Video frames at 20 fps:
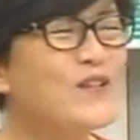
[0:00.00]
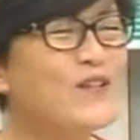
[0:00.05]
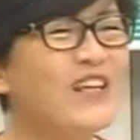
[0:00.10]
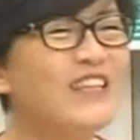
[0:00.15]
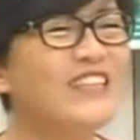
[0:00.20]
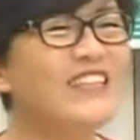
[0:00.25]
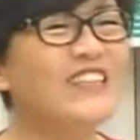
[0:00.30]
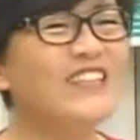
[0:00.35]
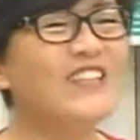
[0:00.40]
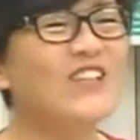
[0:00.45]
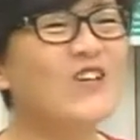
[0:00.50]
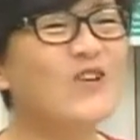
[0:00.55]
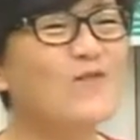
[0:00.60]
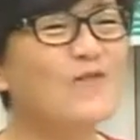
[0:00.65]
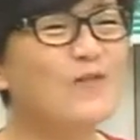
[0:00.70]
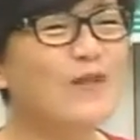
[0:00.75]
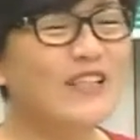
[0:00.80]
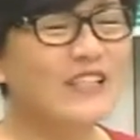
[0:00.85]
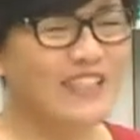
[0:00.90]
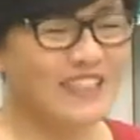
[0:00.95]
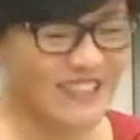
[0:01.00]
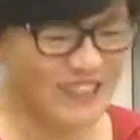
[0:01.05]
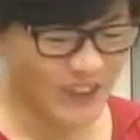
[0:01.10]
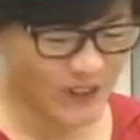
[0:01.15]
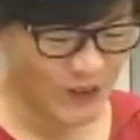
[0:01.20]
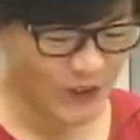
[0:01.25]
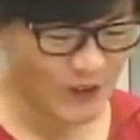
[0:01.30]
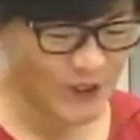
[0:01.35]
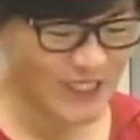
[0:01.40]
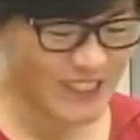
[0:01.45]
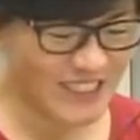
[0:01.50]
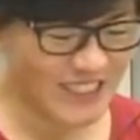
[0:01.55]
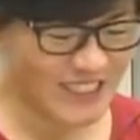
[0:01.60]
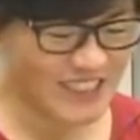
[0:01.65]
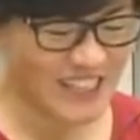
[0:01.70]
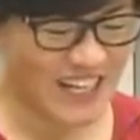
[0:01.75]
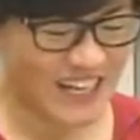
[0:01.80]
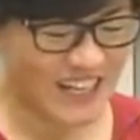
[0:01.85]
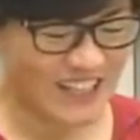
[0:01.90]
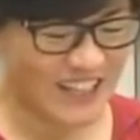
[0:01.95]
对气候不利的措
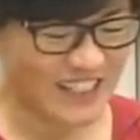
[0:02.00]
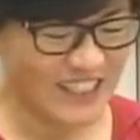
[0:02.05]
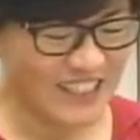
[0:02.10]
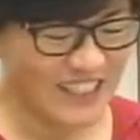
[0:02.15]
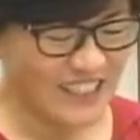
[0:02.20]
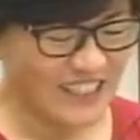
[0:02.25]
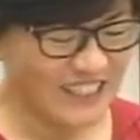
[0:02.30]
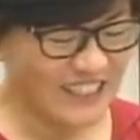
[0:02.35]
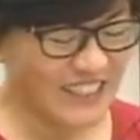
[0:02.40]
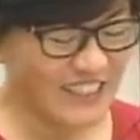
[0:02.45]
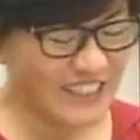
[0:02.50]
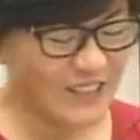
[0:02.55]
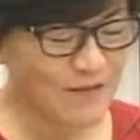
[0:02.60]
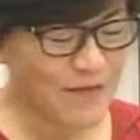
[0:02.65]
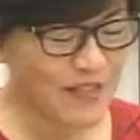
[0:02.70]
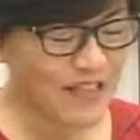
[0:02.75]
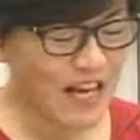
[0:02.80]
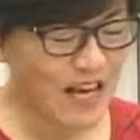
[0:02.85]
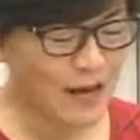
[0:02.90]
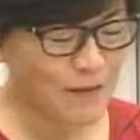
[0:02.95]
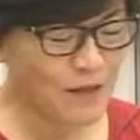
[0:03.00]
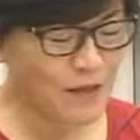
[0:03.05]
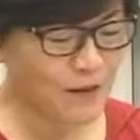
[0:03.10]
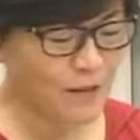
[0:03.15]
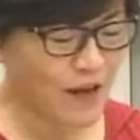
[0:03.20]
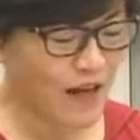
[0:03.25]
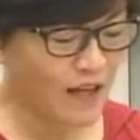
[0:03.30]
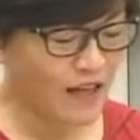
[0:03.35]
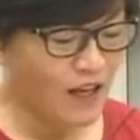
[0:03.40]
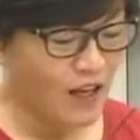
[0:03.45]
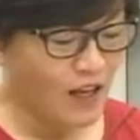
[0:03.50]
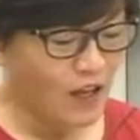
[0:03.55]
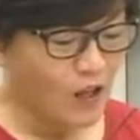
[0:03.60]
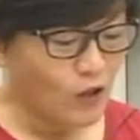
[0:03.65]
施了哈，这也是被大家批判。